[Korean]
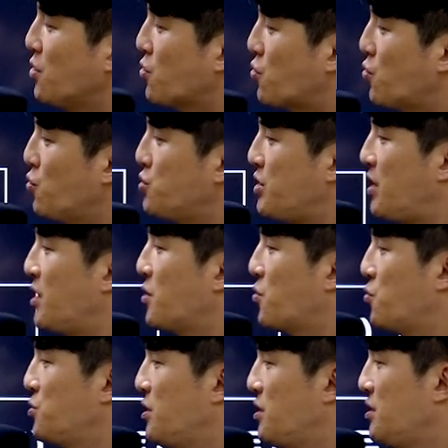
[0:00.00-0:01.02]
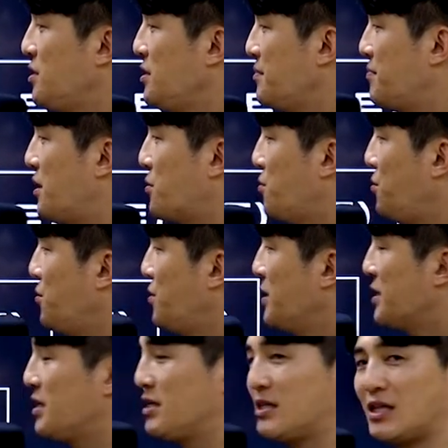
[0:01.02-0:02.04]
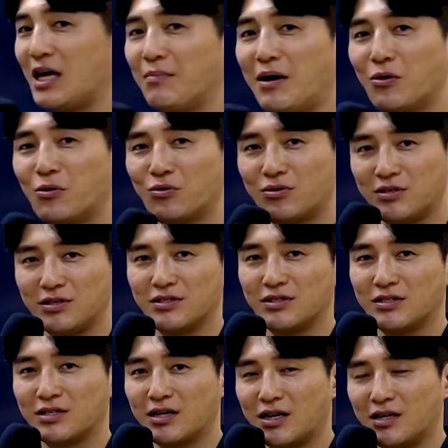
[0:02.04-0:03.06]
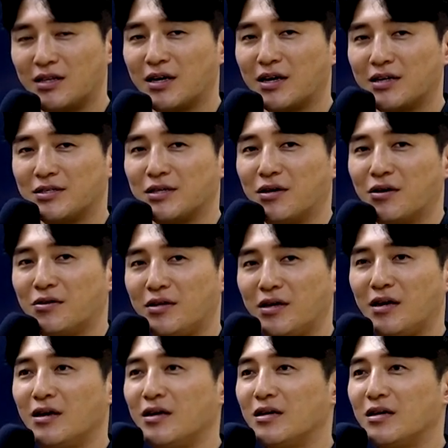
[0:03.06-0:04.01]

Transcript: 교재, 교재는 바로 이 테마노트. 가 되겠어요. 근데